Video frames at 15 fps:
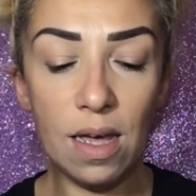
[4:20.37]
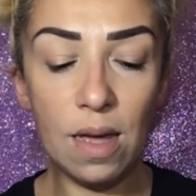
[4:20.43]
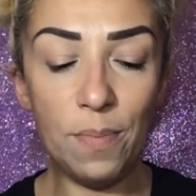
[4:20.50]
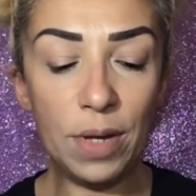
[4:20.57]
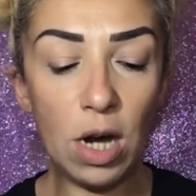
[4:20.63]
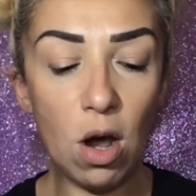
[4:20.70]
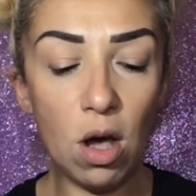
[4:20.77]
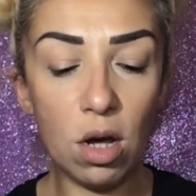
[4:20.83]

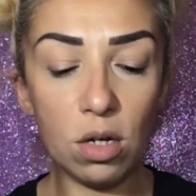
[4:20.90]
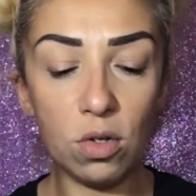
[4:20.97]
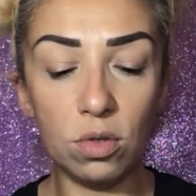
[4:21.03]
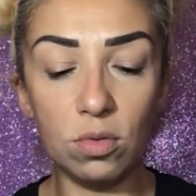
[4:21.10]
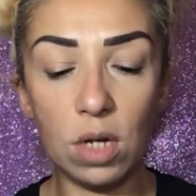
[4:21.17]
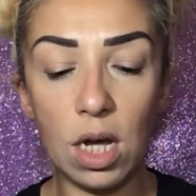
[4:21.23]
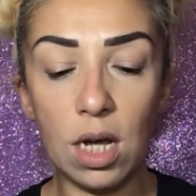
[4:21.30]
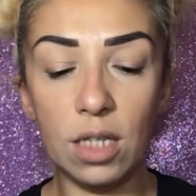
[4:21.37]
però con
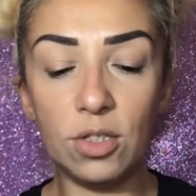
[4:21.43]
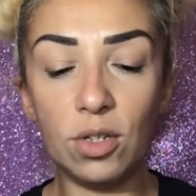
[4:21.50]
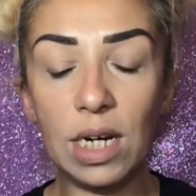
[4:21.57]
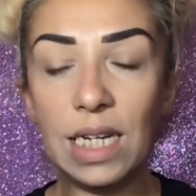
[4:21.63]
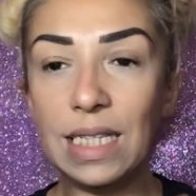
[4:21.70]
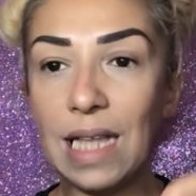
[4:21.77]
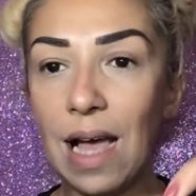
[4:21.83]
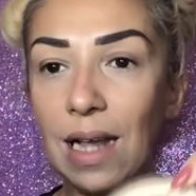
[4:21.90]
una
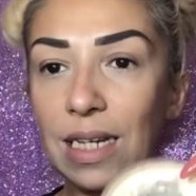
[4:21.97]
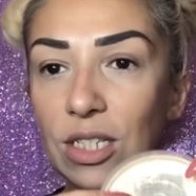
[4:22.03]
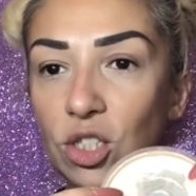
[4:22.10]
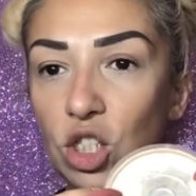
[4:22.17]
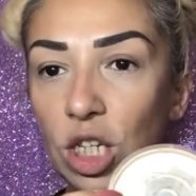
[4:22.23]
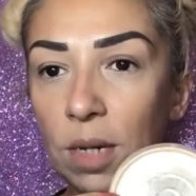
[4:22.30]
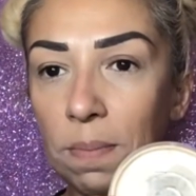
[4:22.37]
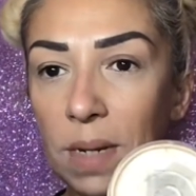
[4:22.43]
tonalità
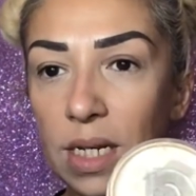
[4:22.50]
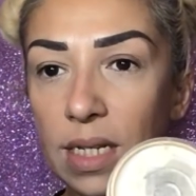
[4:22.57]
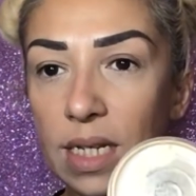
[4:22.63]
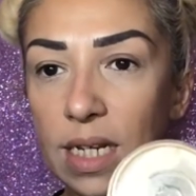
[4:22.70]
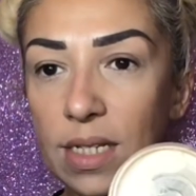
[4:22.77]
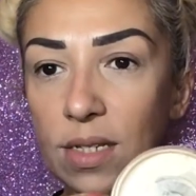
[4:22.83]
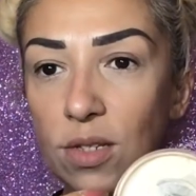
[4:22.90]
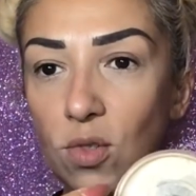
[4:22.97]

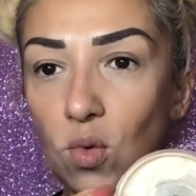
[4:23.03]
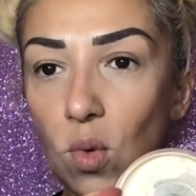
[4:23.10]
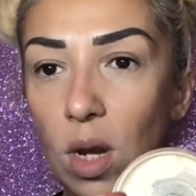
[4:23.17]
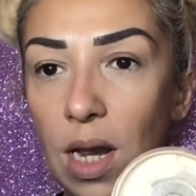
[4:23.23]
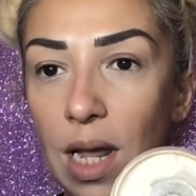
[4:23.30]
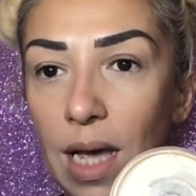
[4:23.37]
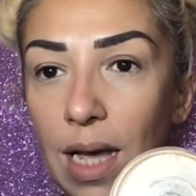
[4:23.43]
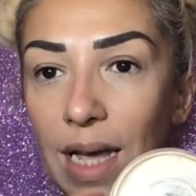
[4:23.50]
leggermente
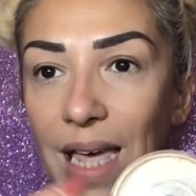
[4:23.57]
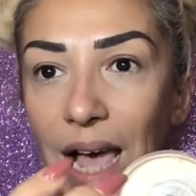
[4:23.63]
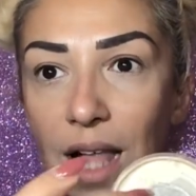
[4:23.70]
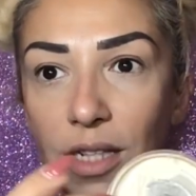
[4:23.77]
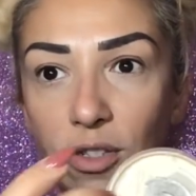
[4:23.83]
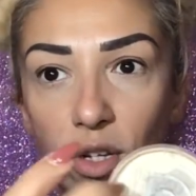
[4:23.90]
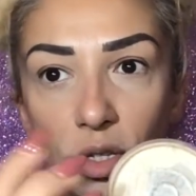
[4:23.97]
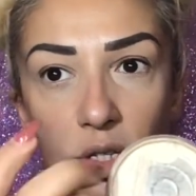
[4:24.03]
sul
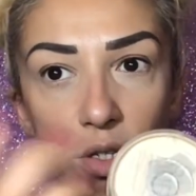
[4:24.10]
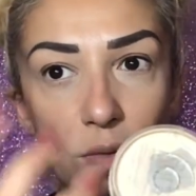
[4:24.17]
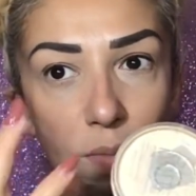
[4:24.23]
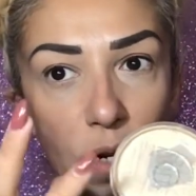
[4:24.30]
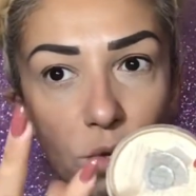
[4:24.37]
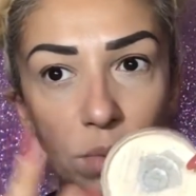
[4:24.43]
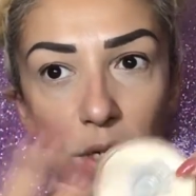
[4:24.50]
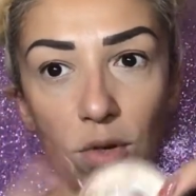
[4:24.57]
caldo,
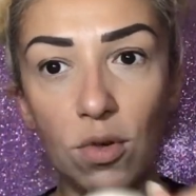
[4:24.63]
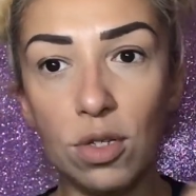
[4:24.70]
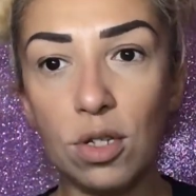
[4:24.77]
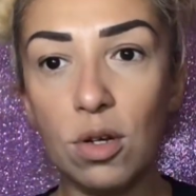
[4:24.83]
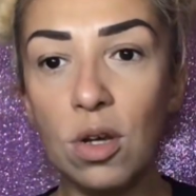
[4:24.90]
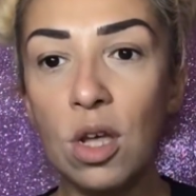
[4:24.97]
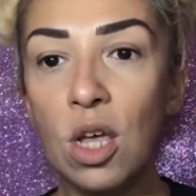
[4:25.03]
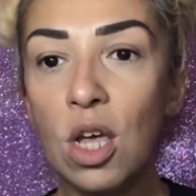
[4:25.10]
insomma
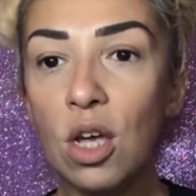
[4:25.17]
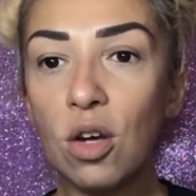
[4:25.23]
luminoso,